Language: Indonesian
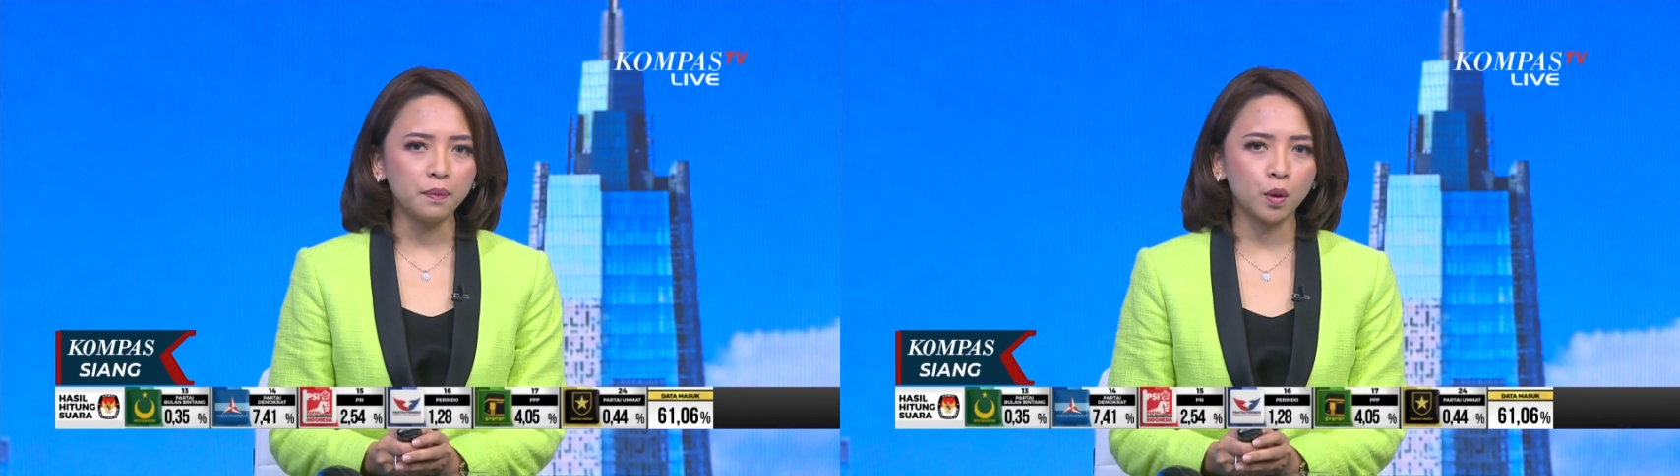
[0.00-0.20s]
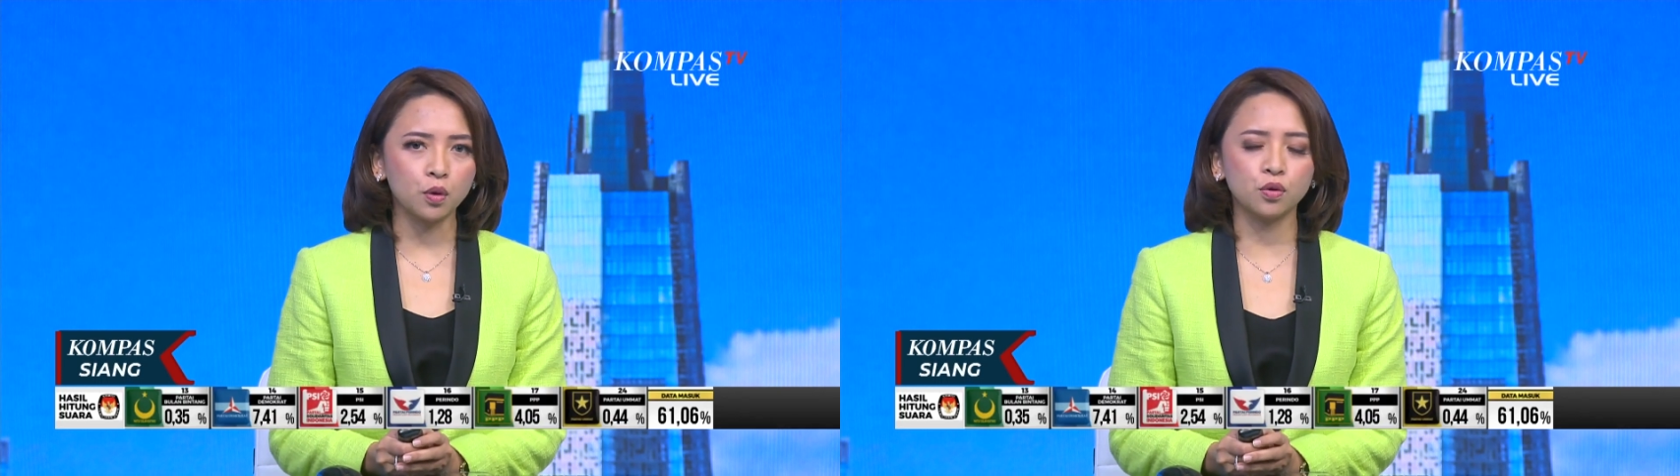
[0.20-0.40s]

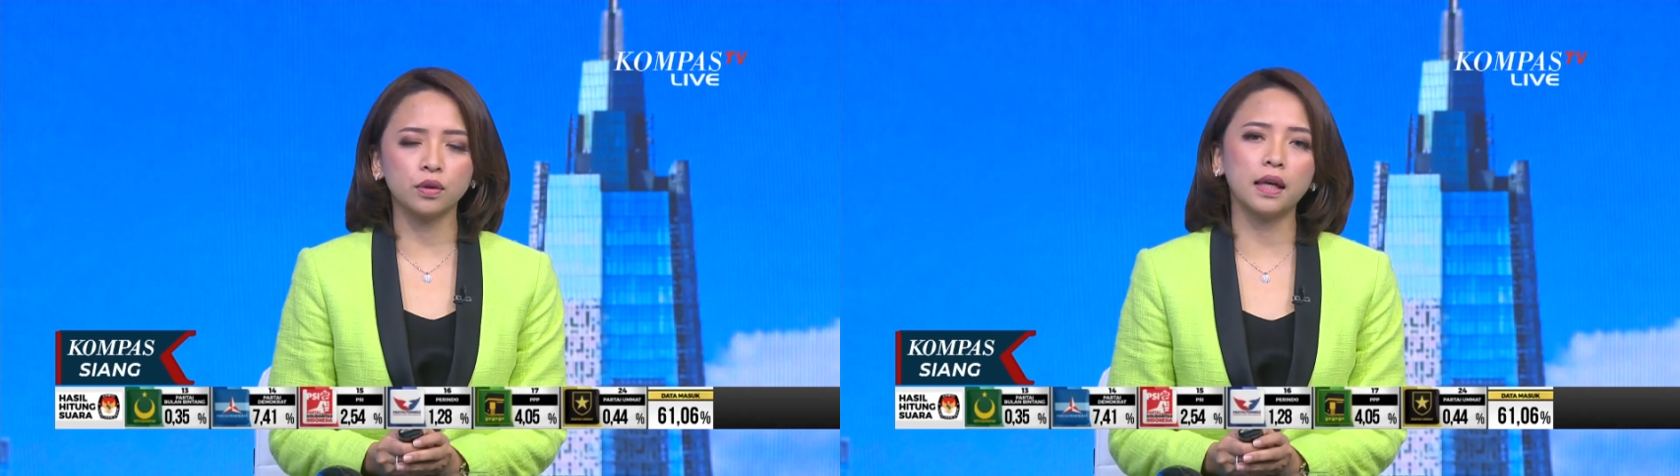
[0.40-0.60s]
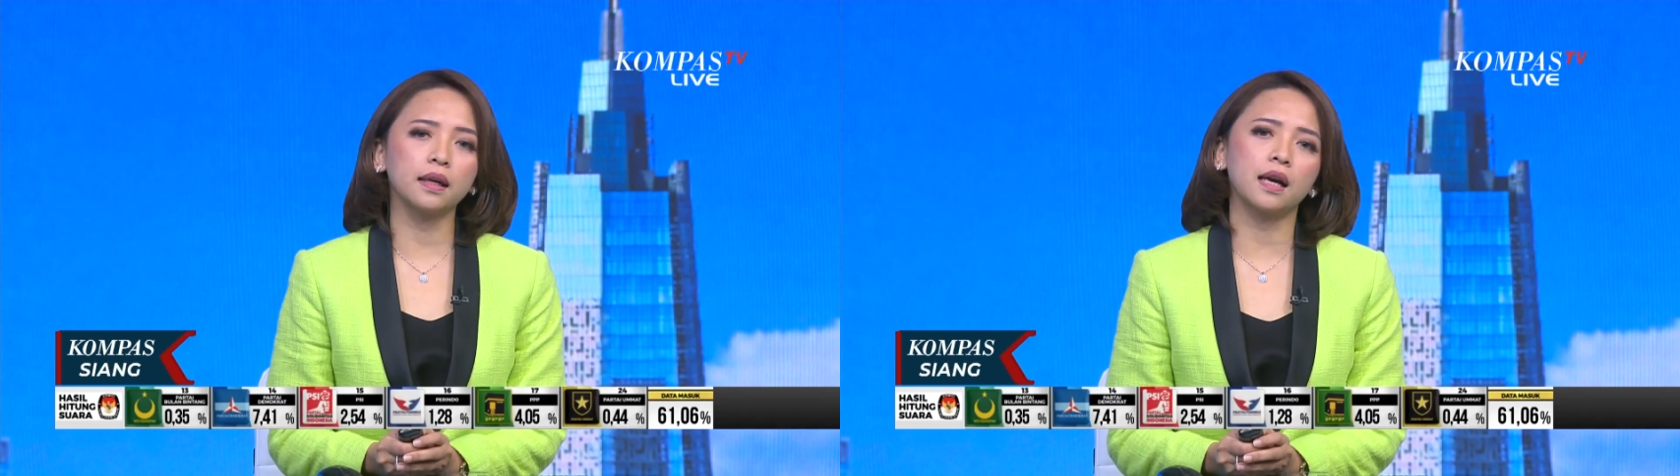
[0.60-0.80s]

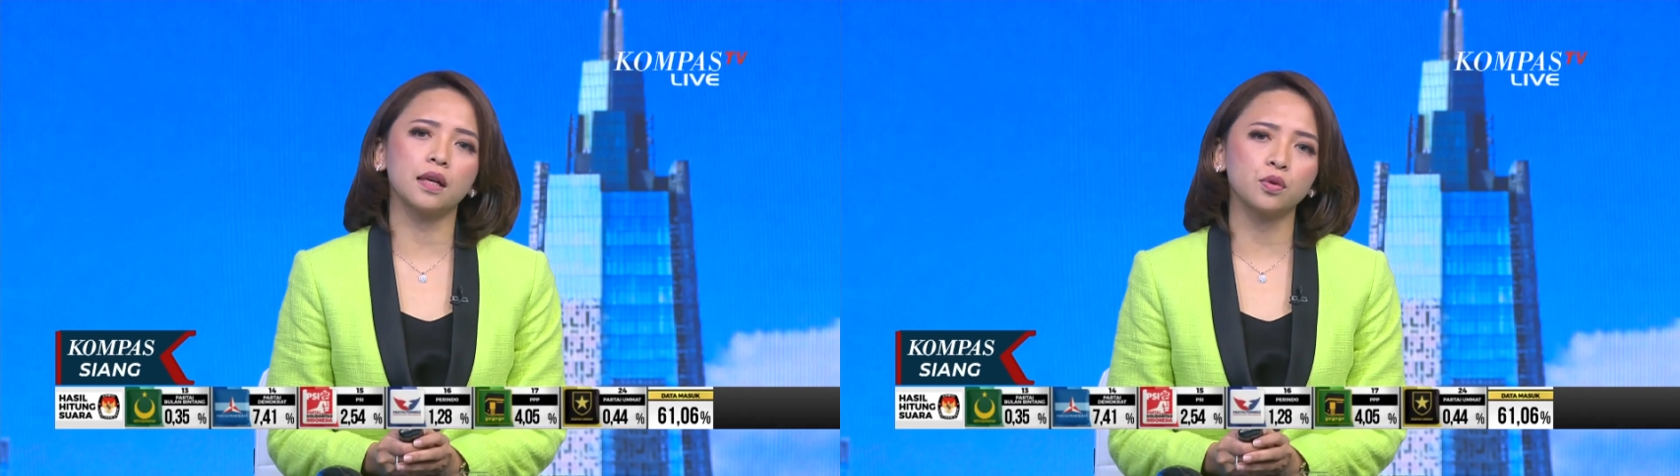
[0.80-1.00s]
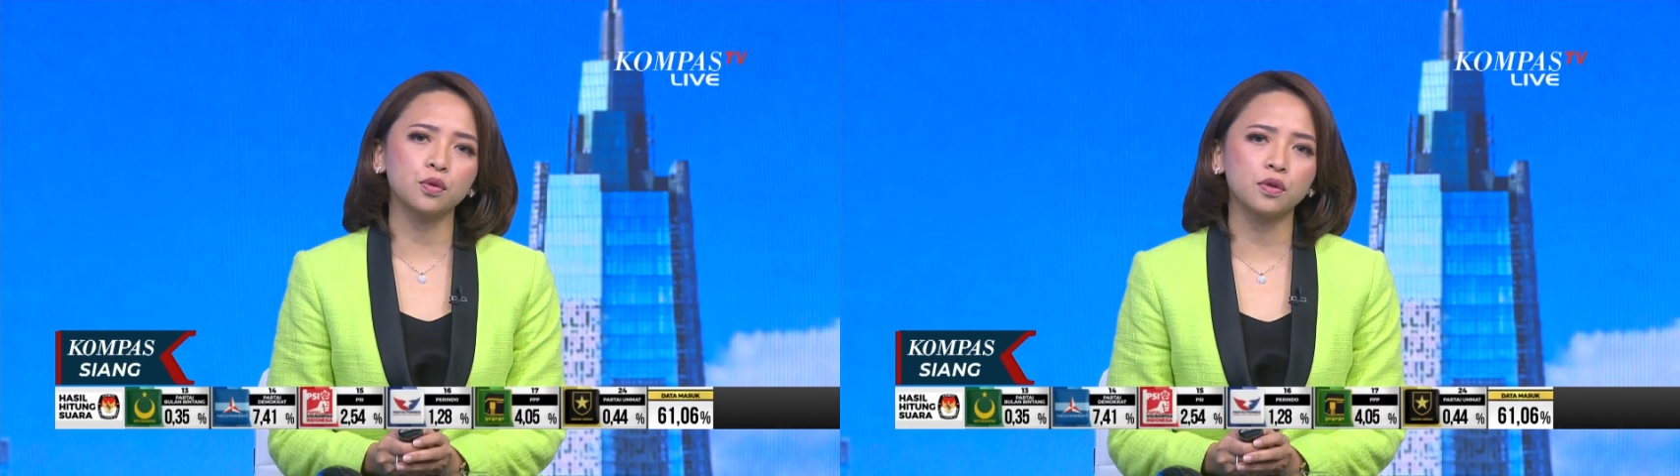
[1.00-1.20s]
Pengusutan
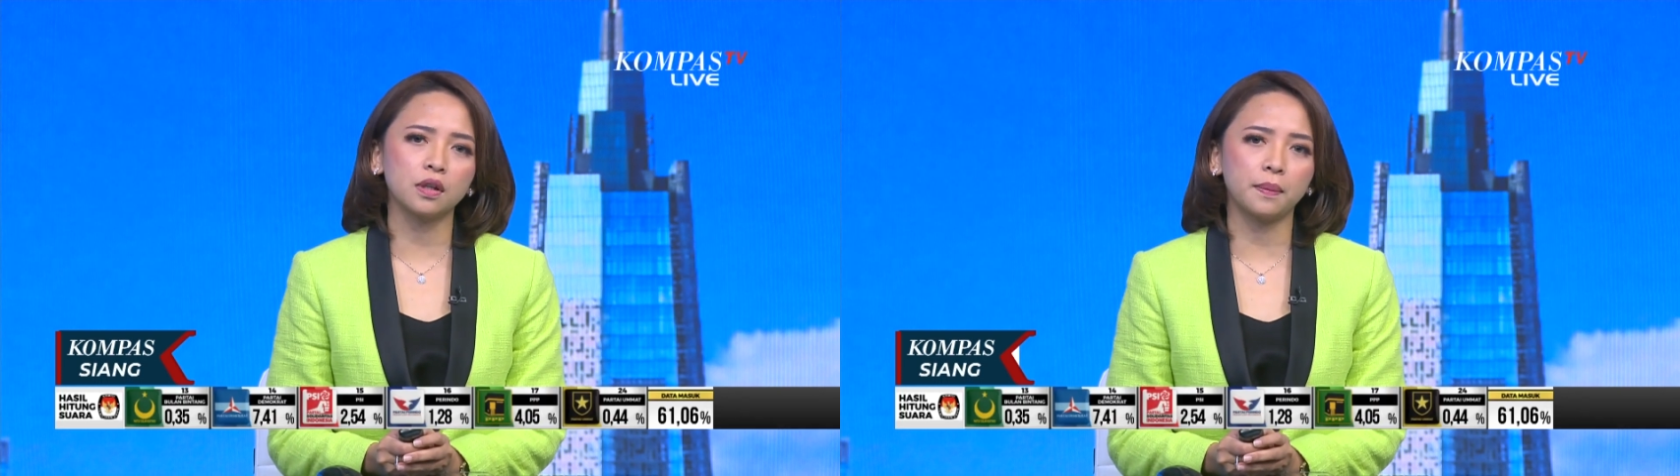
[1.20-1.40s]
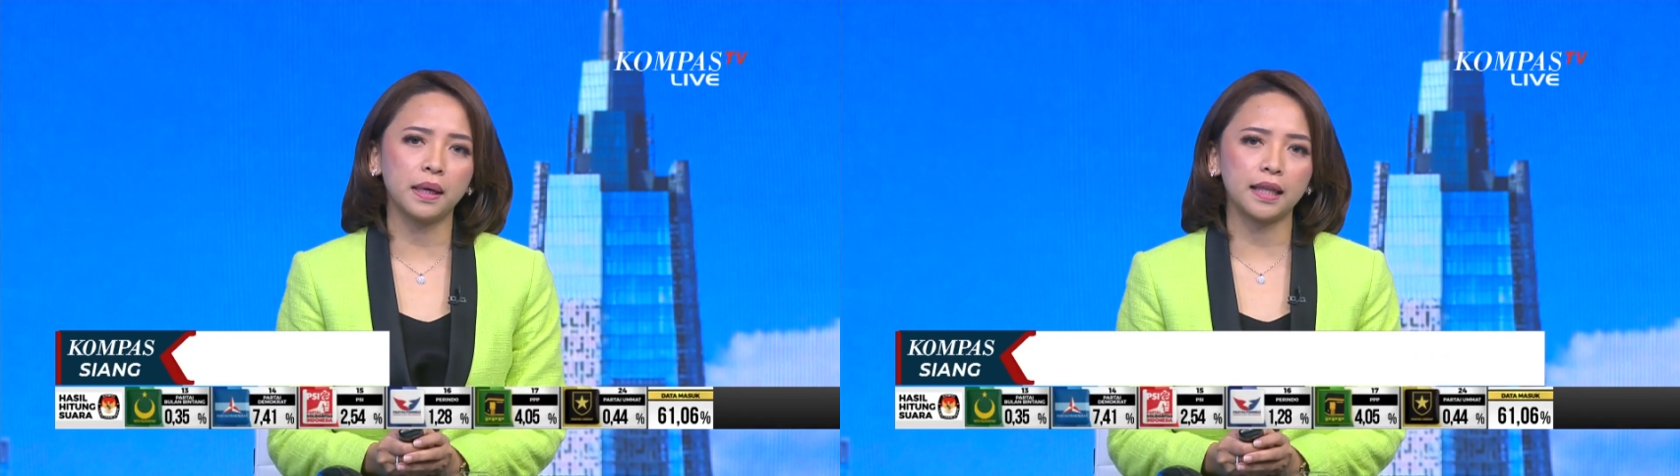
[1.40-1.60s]
kasus
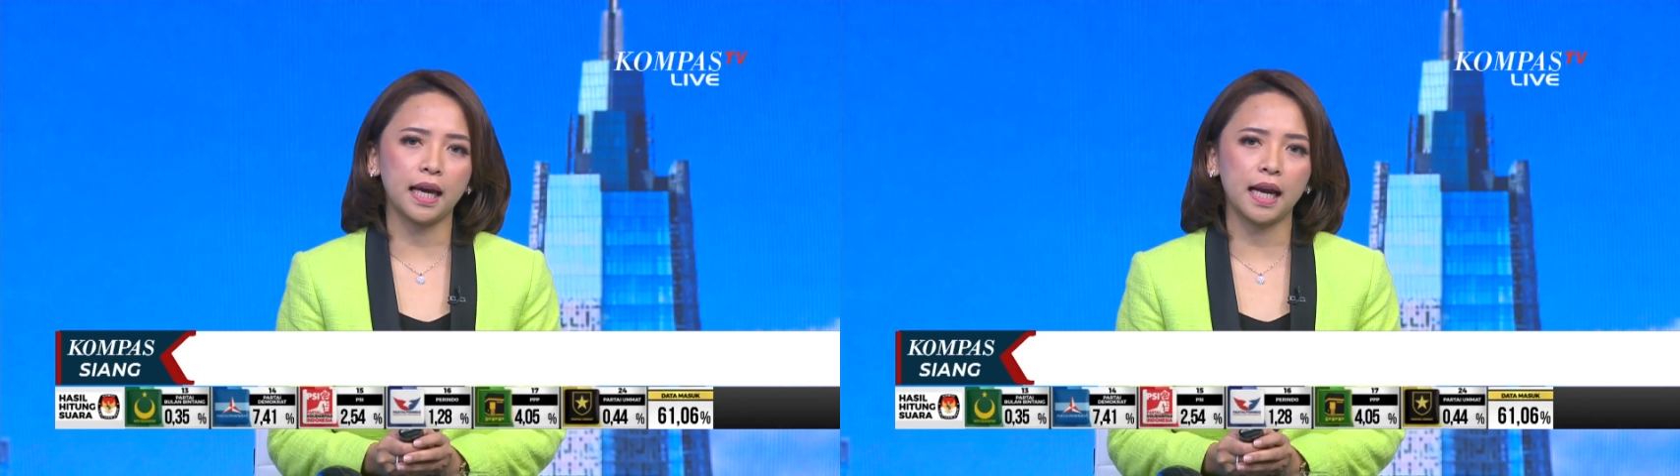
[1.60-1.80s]
kematian